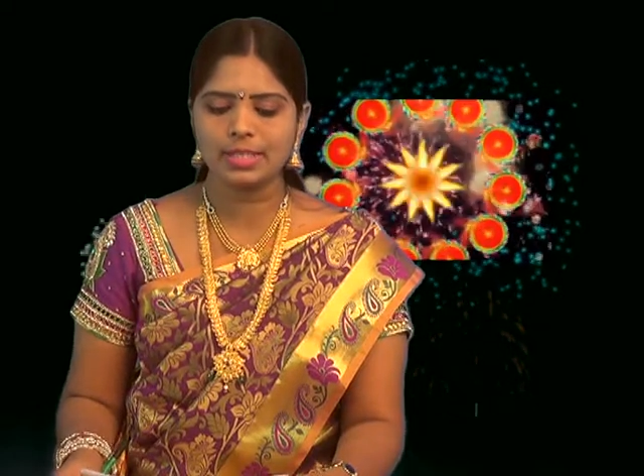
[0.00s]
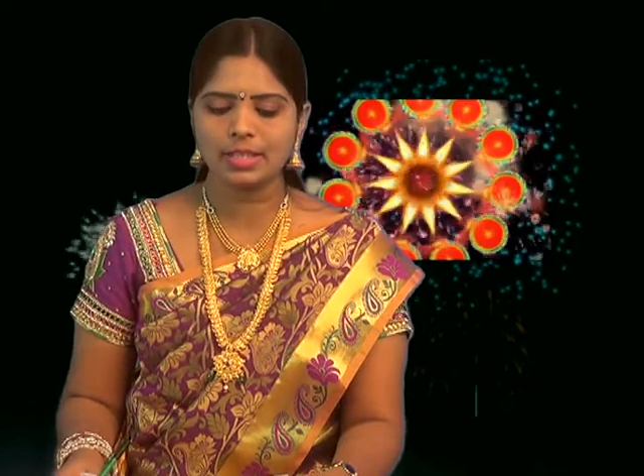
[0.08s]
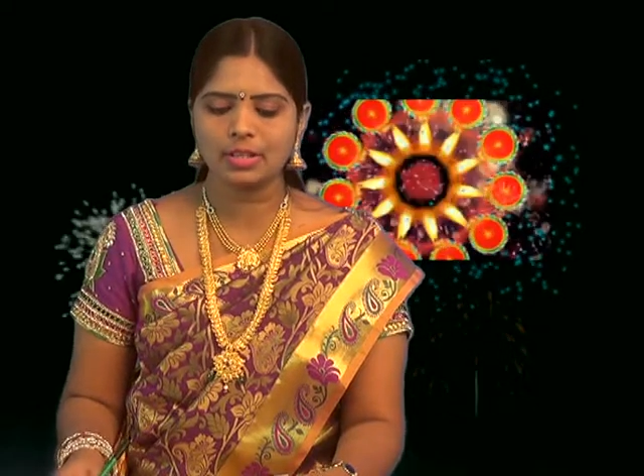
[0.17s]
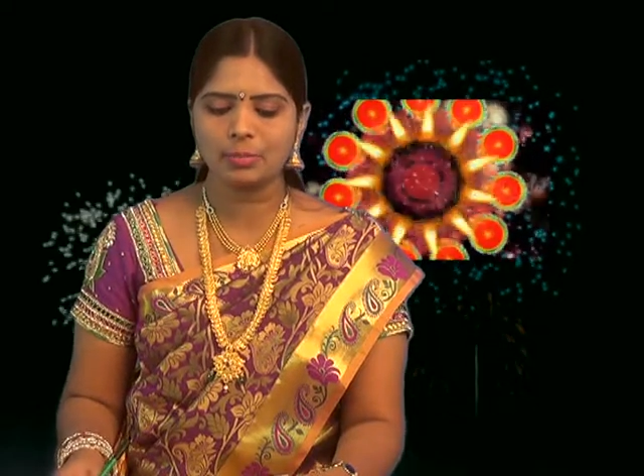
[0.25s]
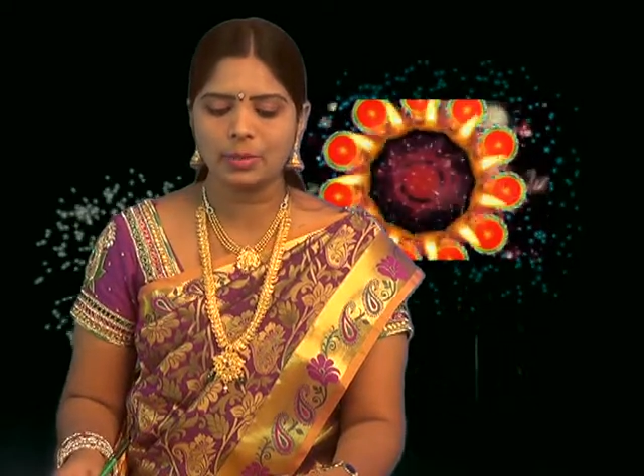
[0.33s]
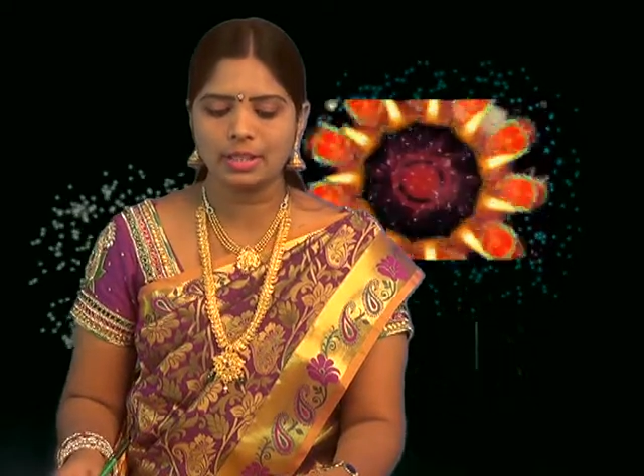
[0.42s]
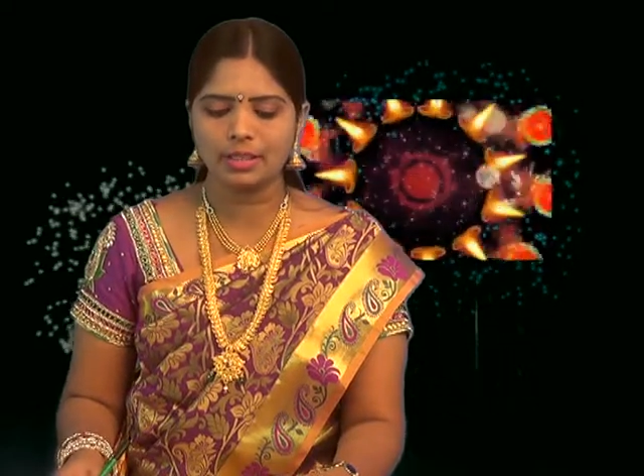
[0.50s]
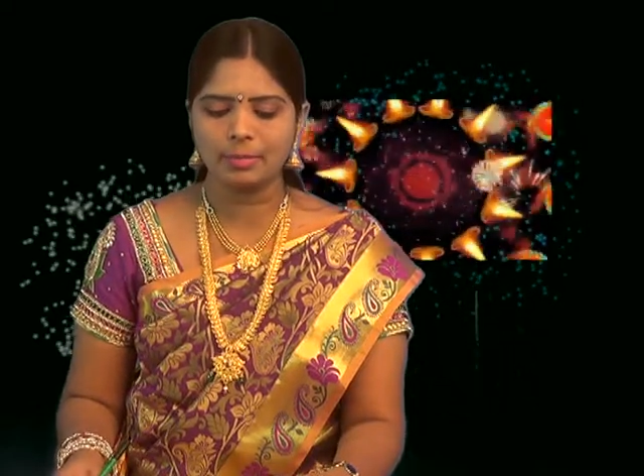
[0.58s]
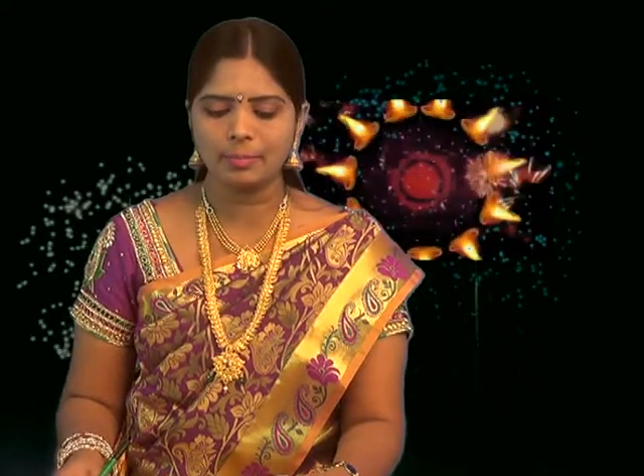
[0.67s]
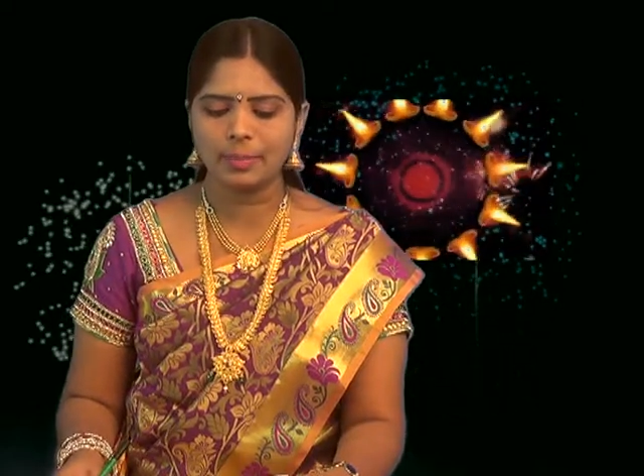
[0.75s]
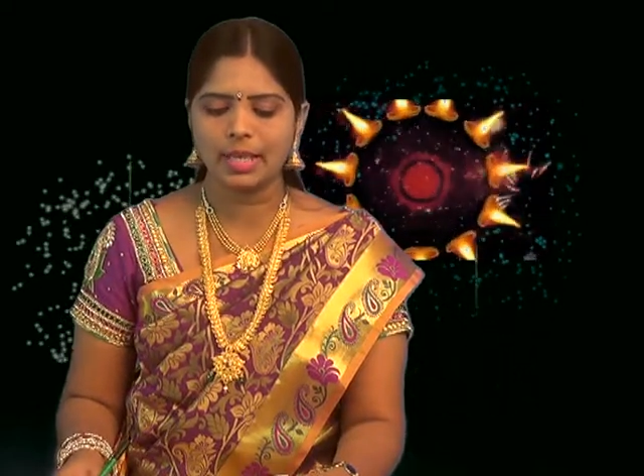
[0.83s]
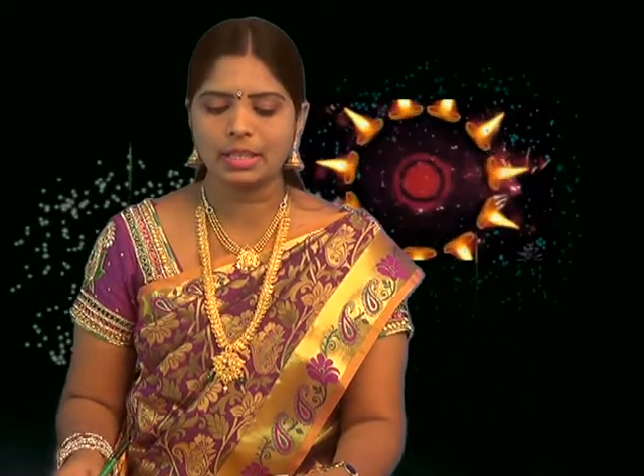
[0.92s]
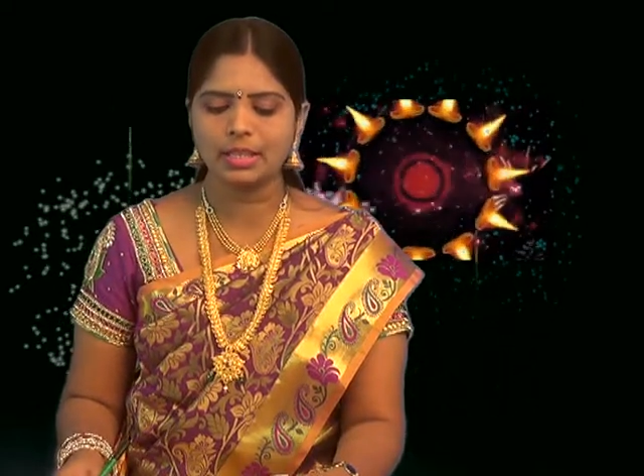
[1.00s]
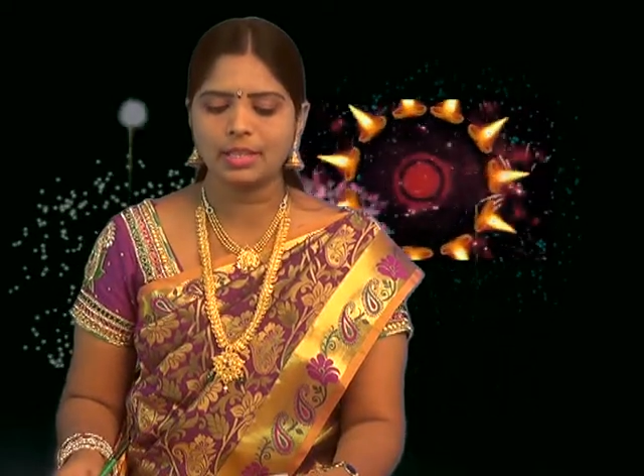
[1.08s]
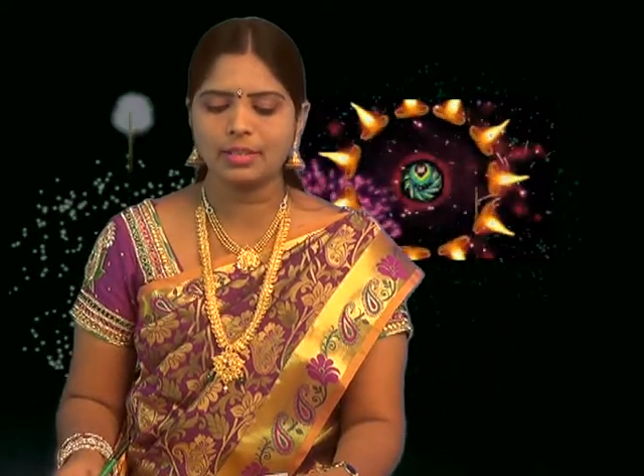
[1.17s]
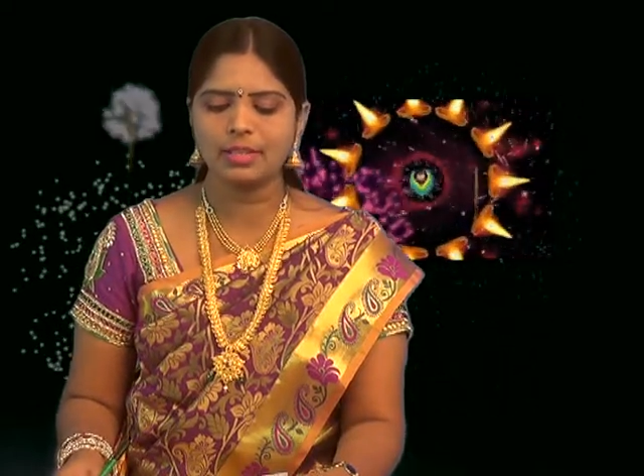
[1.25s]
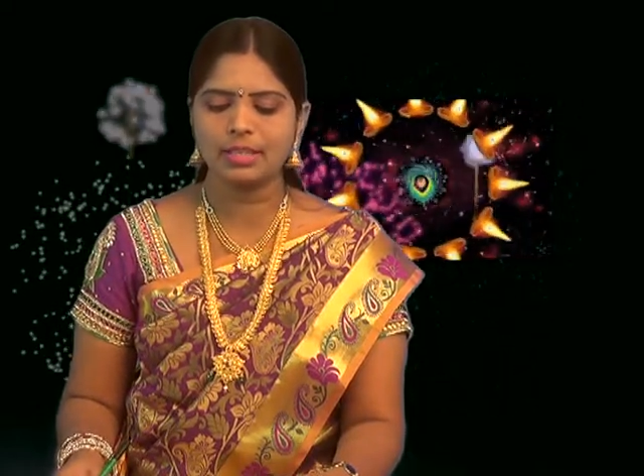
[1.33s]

సందర్భంగా అత్తిలి